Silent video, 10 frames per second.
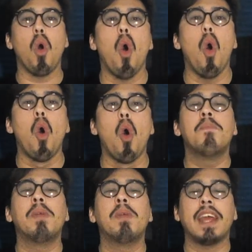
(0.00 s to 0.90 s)

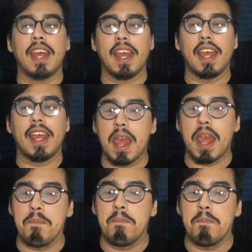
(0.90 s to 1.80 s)
hombre en
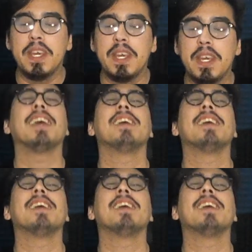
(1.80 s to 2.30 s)
pie,